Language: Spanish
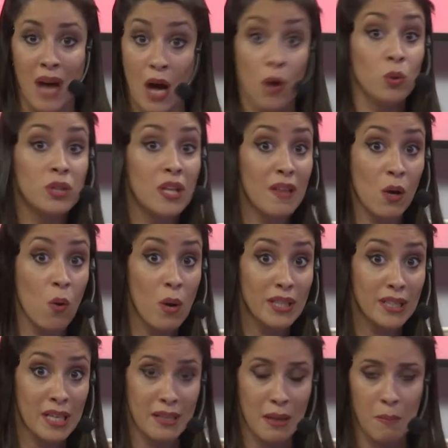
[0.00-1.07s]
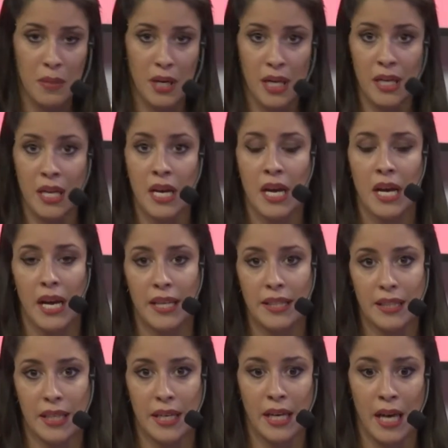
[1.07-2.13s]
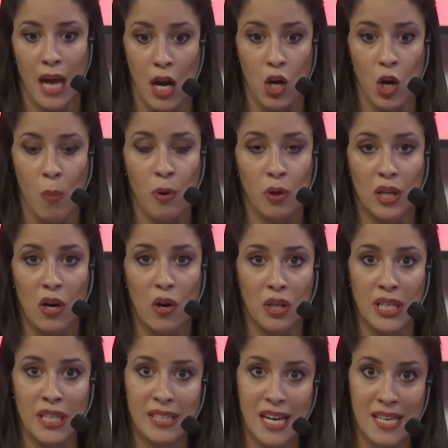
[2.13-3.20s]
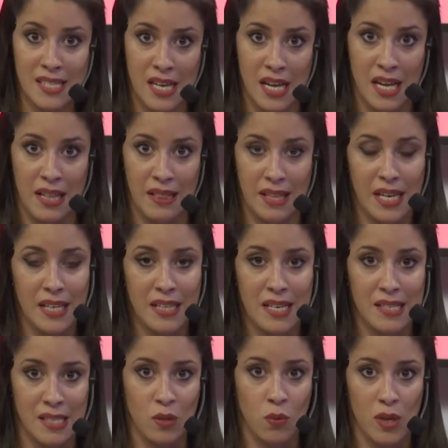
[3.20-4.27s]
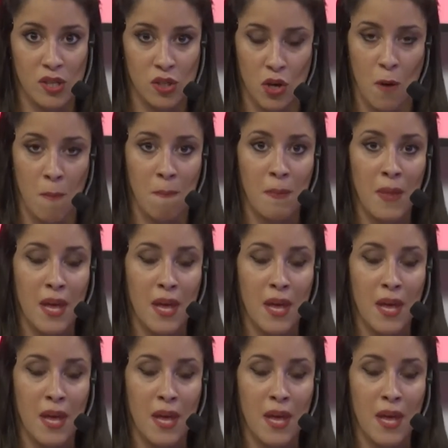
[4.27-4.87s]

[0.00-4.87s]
ajuste de cuentas también entre los protagonistas de esta situación.